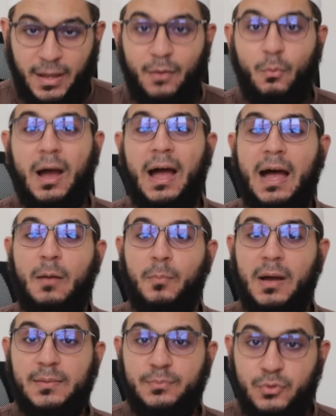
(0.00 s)
bahwa
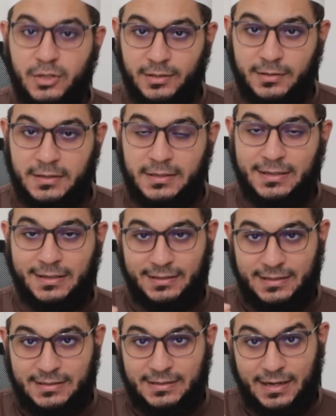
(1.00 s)
apapun
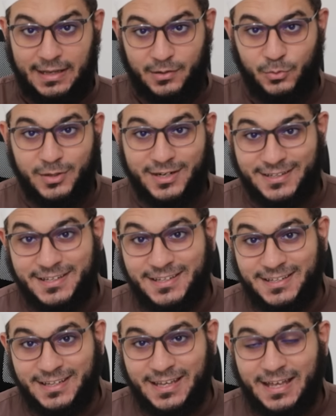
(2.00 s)
yang kita lakukan
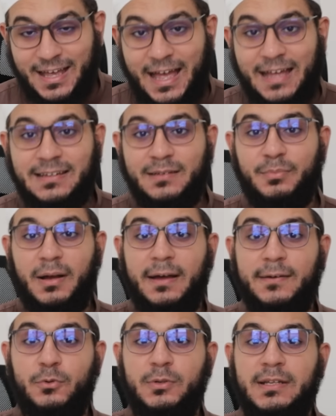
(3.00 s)
ini ada
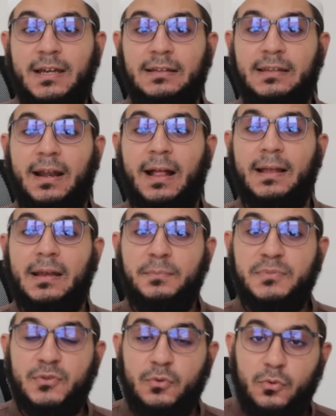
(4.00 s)
pengaruhnya
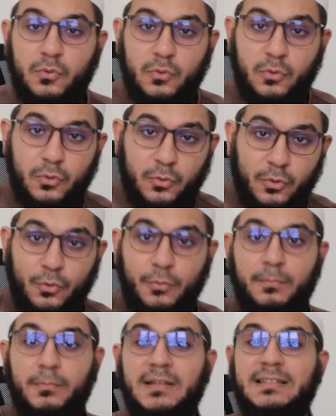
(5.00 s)
terhadap seluruh
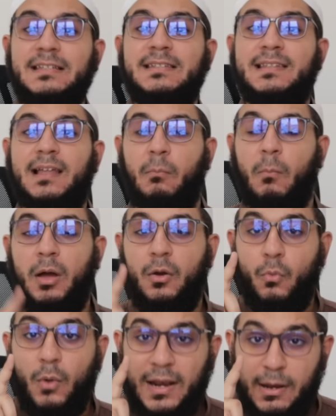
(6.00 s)
umat Islam
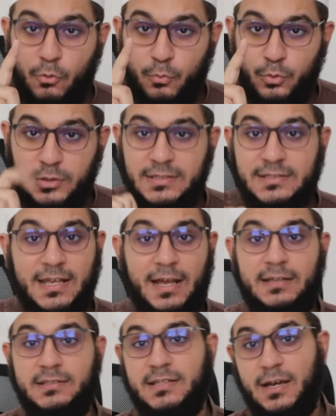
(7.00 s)
walaupun
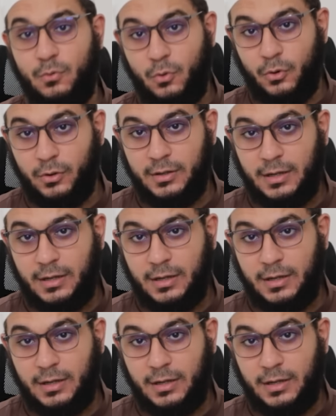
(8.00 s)
sangat jauh.